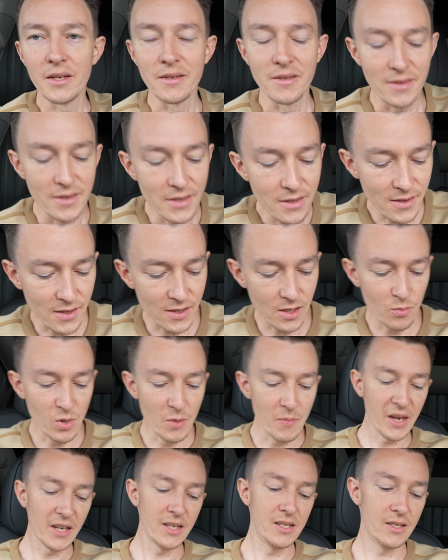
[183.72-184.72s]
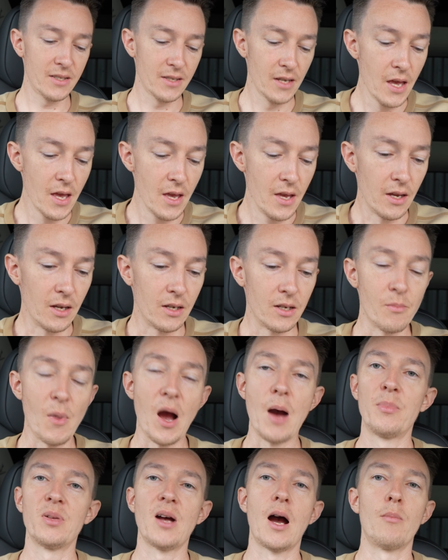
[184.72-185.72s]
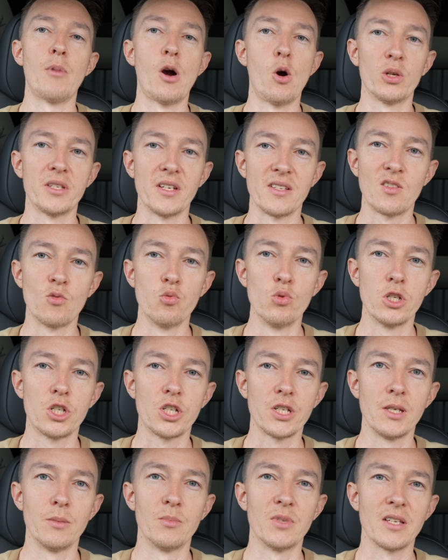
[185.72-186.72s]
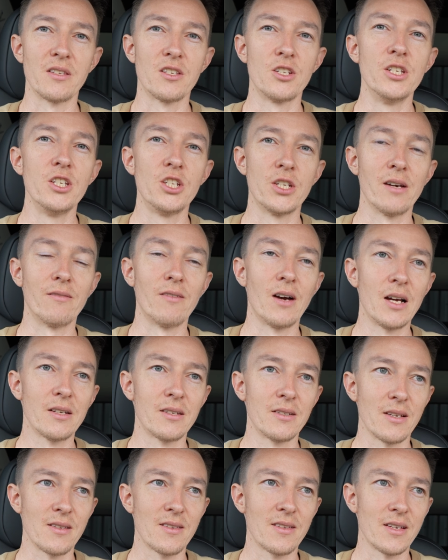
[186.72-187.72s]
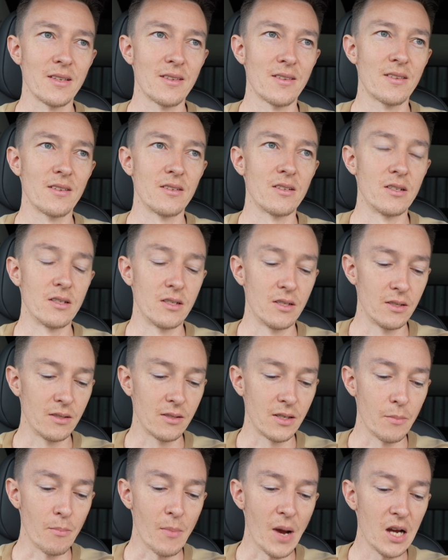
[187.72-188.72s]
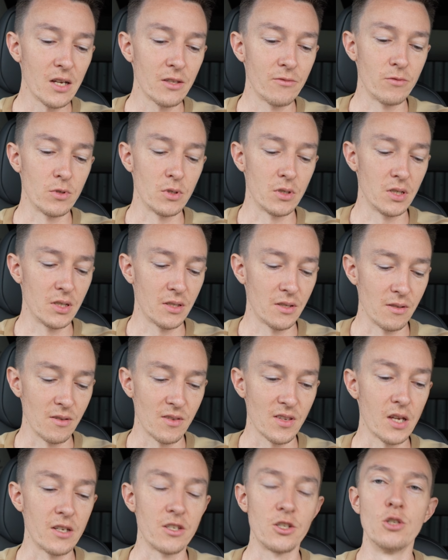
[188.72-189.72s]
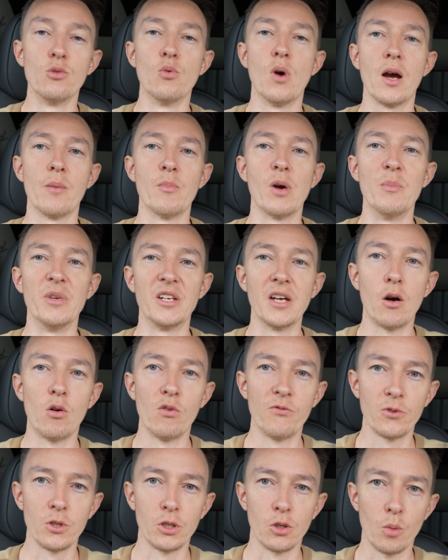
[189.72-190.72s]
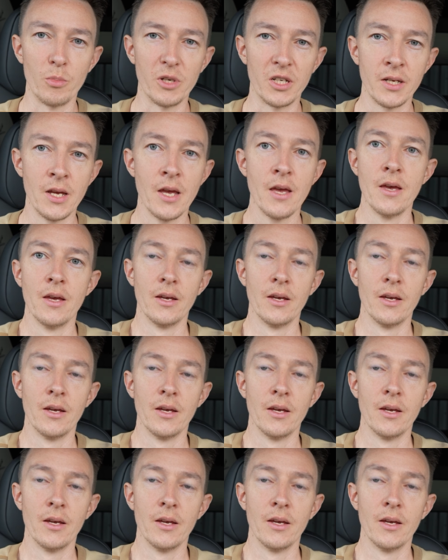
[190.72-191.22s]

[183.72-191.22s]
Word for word: eines Sitzes bemängelt. Ähm, habe aber auch dazu geschrieben, dass ich nicht erwarte, dass das äh, gemacht wird. Das hatte ich nur einmal mit aufgenommen.